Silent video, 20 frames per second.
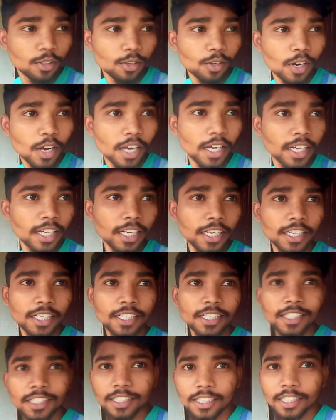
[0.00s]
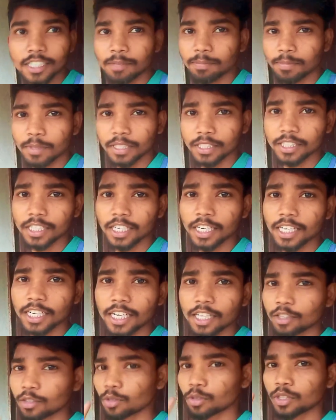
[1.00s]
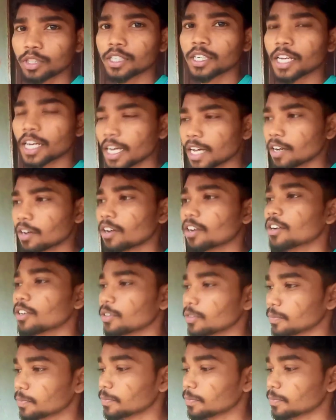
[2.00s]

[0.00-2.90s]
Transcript: थोड़ा एक कब तक चलेगा दो दिन है और